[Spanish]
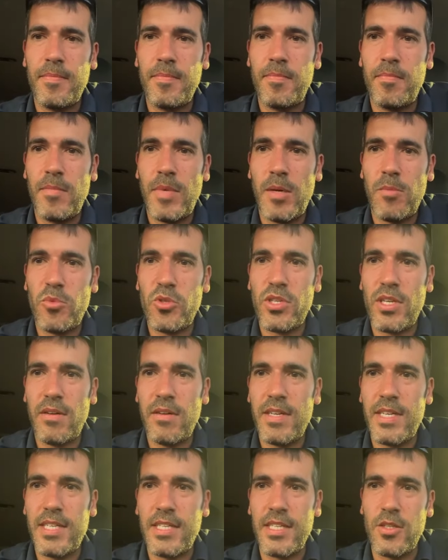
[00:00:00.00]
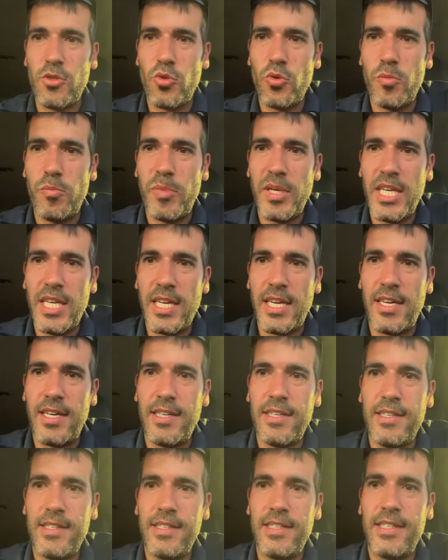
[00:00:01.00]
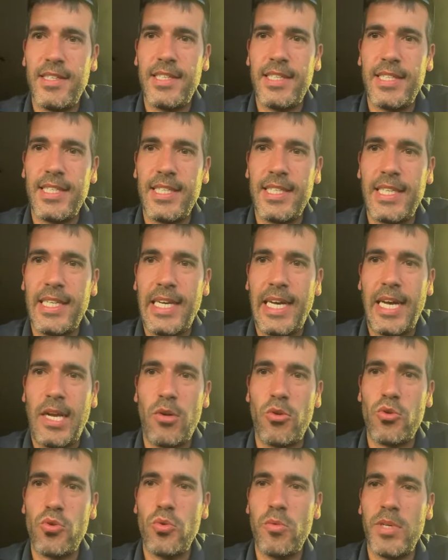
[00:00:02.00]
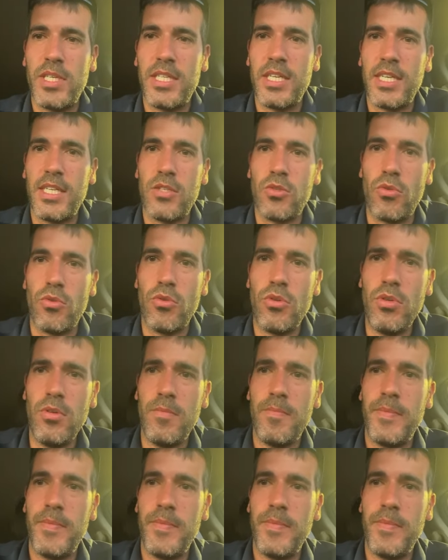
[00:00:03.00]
Vamos a ver si supera a los V3 o no,